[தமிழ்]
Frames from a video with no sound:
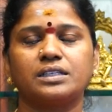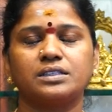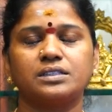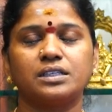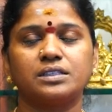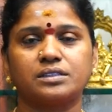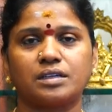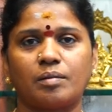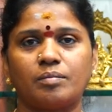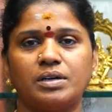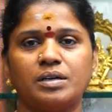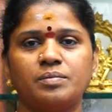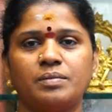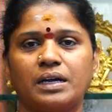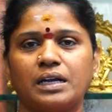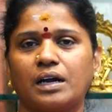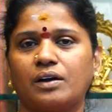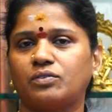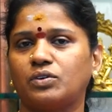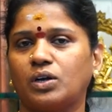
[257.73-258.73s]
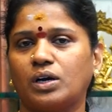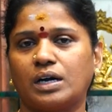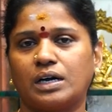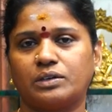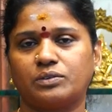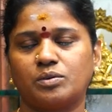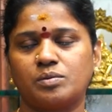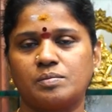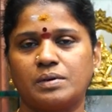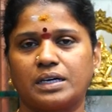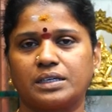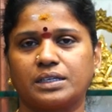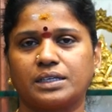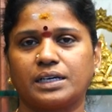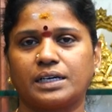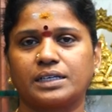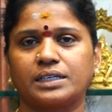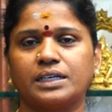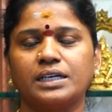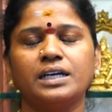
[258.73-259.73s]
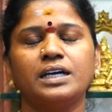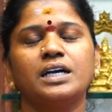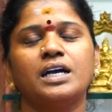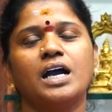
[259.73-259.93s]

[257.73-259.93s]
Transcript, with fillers: இருந்தே தமிழ் மேலே அவ்வளோ ஆர்வமாக இருக்காங்க